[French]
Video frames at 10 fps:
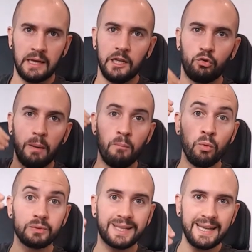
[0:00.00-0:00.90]
Il doit
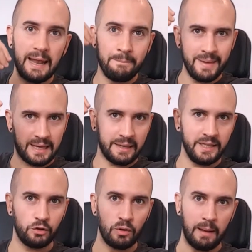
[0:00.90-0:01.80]
montrer la
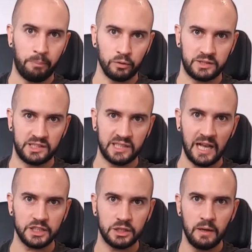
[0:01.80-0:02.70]
mécanique de
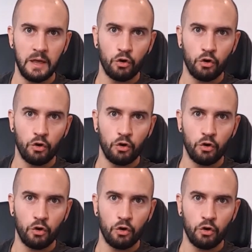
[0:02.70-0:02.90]
l'apprentissage,